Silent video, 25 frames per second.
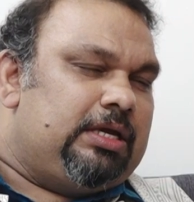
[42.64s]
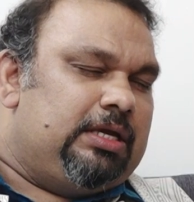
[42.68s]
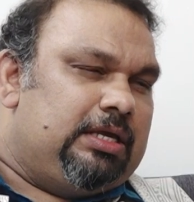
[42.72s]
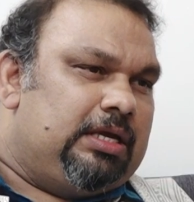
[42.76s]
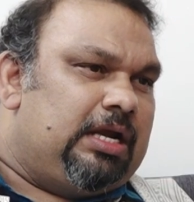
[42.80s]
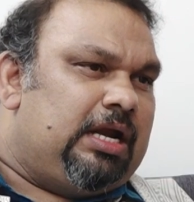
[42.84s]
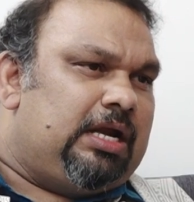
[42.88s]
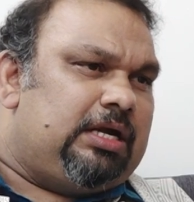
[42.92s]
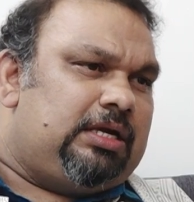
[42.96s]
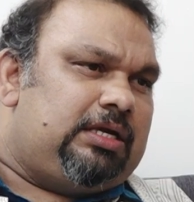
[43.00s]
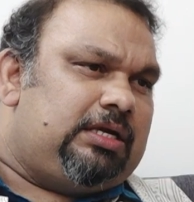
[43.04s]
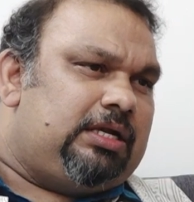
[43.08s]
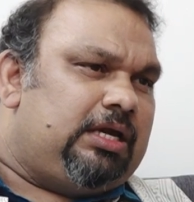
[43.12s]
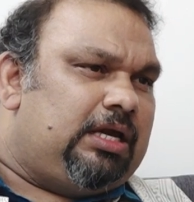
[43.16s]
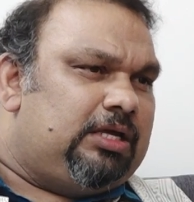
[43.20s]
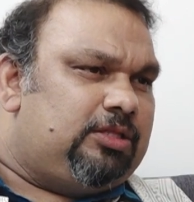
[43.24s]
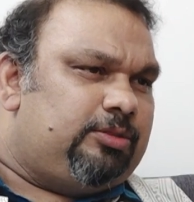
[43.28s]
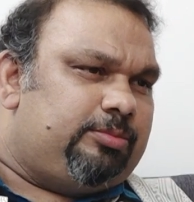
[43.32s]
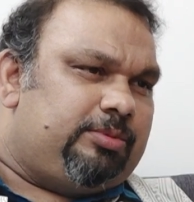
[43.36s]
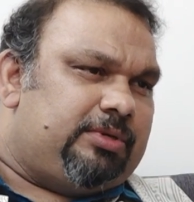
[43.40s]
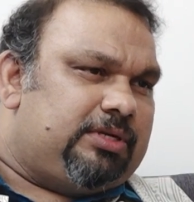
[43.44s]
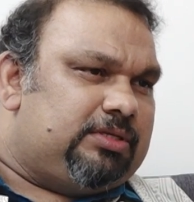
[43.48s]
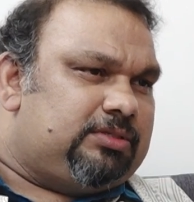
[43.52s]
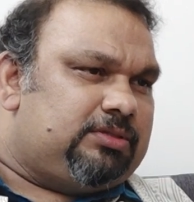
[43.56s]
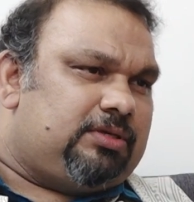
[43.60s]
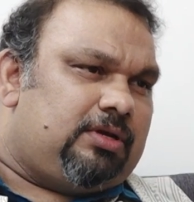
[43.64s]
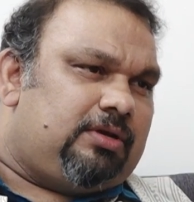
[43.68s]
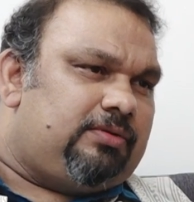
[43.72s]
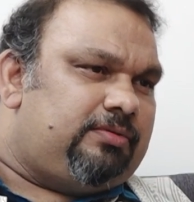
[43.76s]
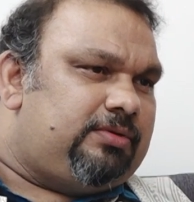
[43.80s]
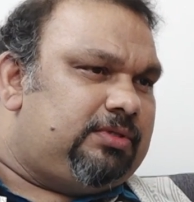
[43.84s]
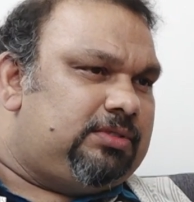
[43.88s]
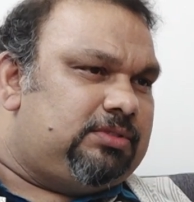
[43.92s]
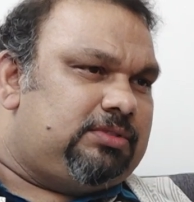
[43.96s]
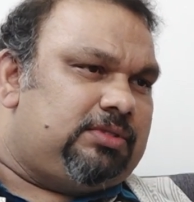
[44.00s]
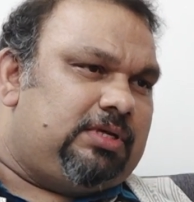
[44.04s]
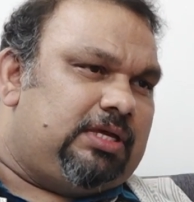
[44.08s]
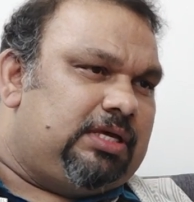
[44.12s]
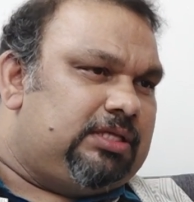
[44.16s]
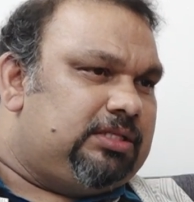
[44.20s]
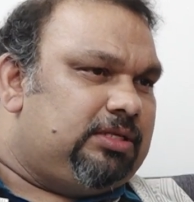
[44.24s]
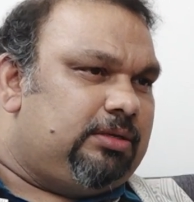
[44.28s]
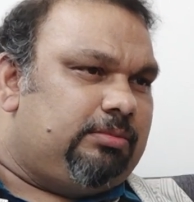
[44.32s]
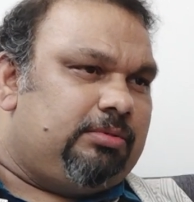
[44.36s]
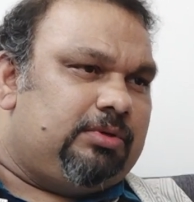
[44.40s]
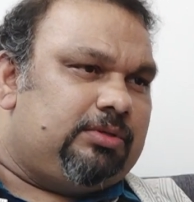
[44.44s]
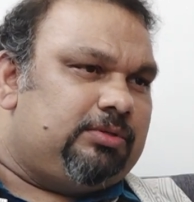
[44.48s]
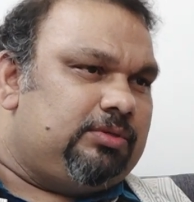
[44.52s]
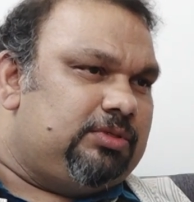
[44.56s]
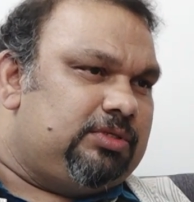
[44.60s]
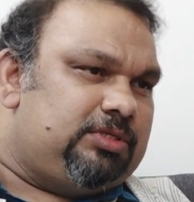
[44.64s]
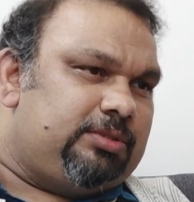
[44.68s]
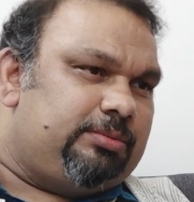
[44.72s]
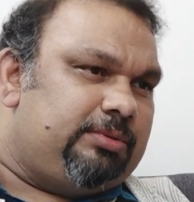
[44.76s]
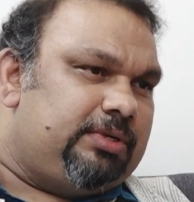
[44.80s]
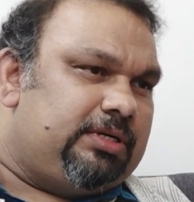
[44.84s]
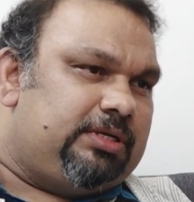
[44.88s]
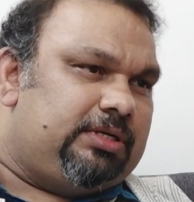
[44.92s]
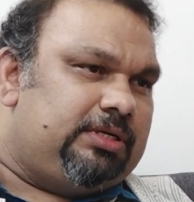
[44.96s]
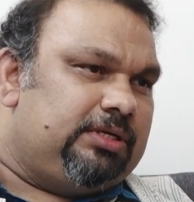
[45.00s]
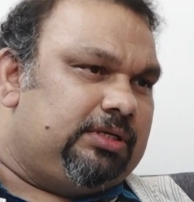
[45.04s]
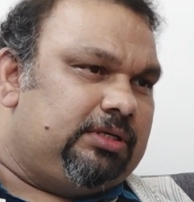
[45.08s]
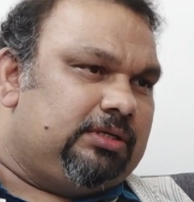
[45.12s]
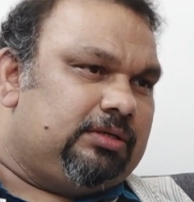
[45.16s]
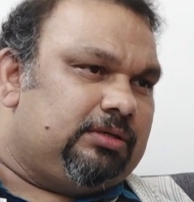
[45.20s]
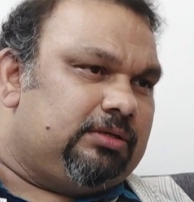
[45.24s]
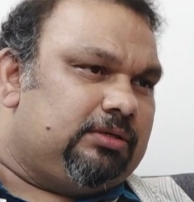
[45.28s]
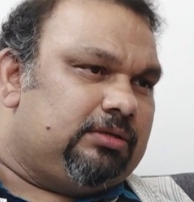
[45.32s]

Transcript: ఇలాంటి ఐదు ప్రెస్ కాన్ఫరెన్స్లు హైదరాబాద్ నుంచి పెట్టి